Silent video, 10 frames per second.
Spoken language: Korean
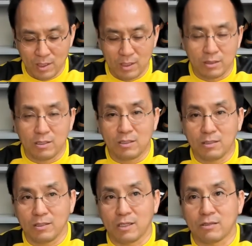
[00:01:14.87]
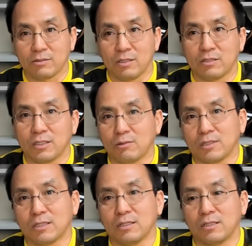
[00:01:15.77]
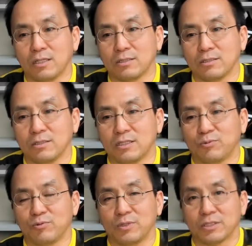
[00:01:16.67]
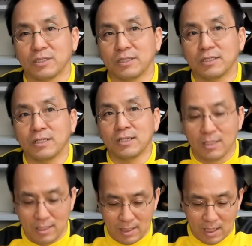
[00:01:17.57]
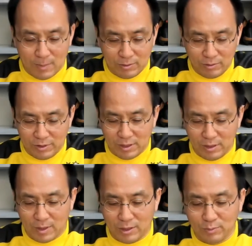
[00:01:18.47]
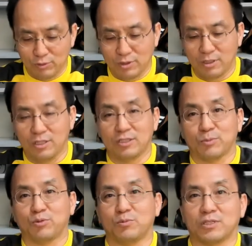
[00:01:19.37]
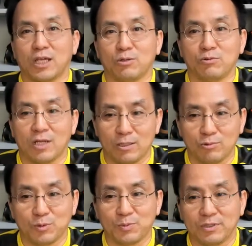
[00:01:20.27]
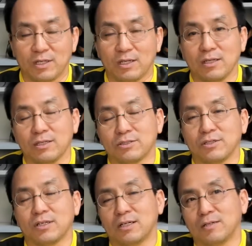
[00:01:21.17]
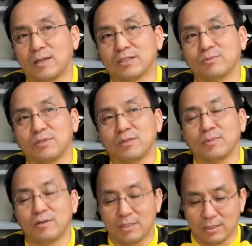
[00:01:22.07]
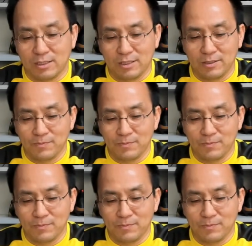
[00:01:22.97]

니트의 특성이 그대로 다 드러나는 제품이어서 아마도 이제 많은 분들이 이 제품을 사용을 하고 싶은데 저희가 말씀드린 바와 같이